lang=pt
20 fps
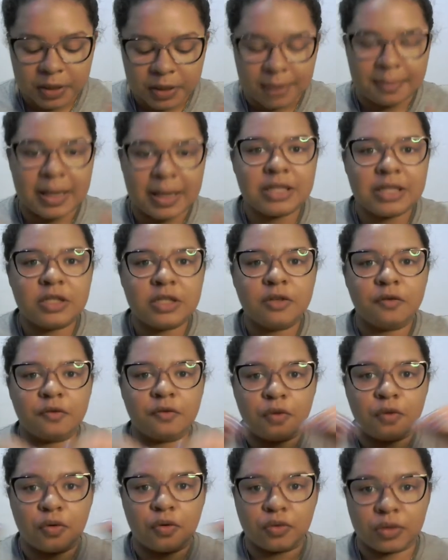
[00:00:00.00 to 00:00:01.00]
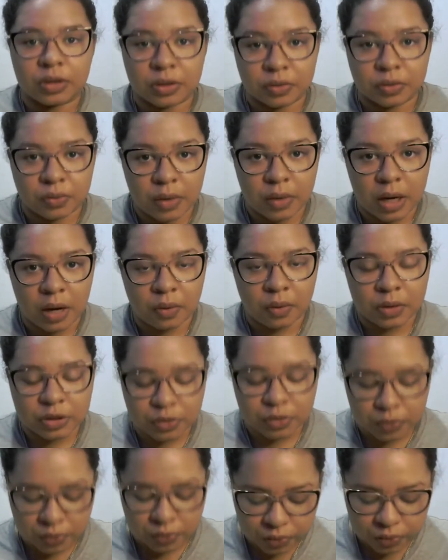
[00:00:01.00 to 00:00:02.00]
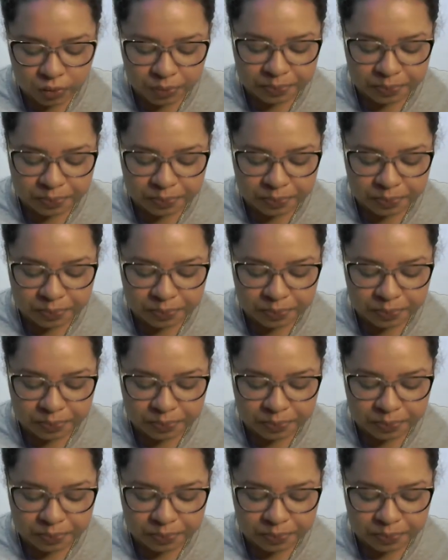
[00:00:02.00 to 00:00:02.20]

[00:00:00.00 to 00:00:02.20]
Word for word: Mas, voltando ao assunto,